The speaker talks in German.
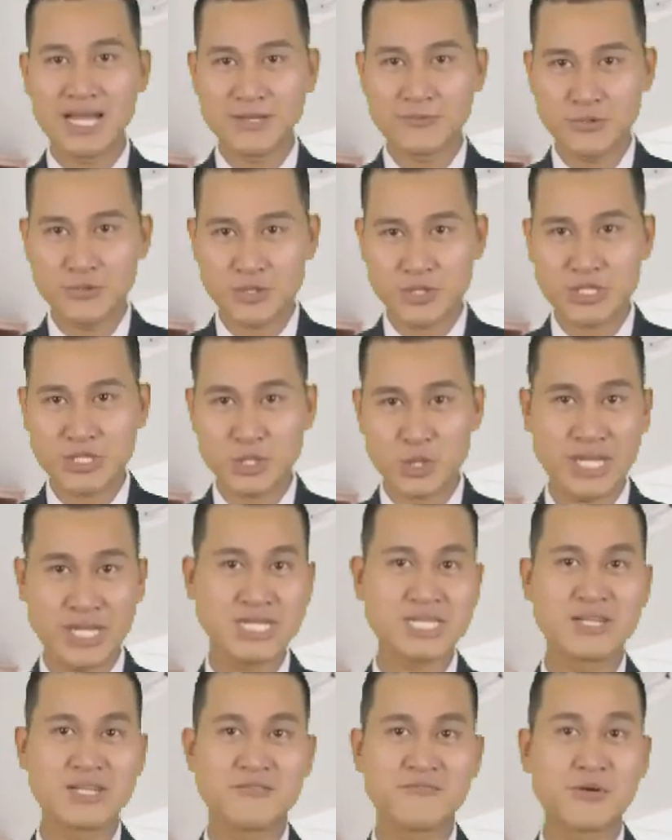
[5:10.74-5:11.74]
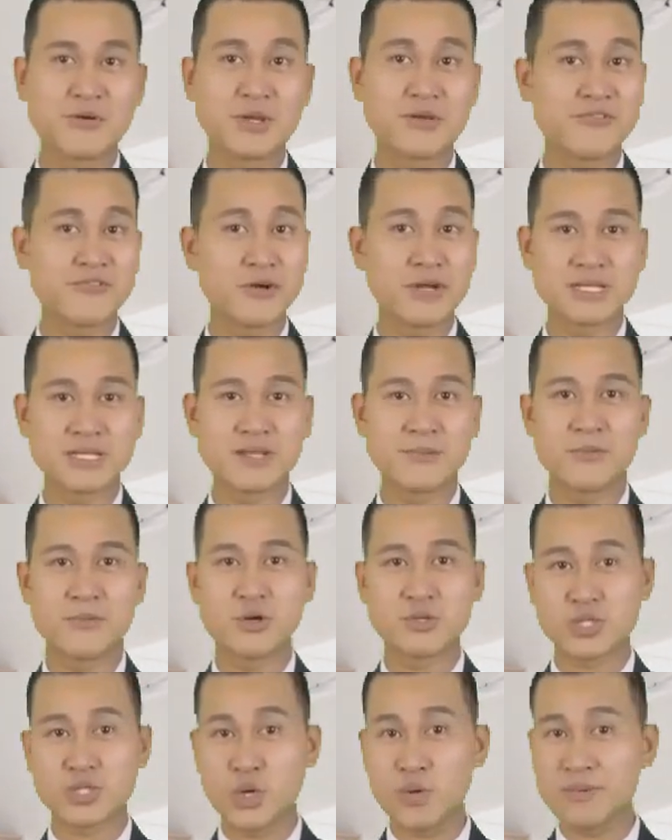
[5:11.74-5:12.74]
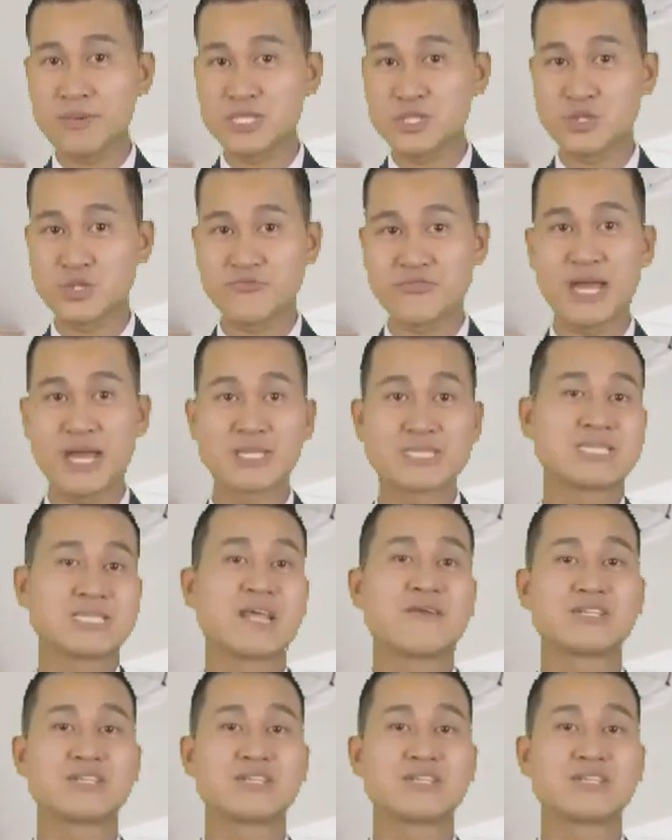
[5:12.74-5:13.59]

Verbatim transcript: Rubrik Listenbild. Georg Wendt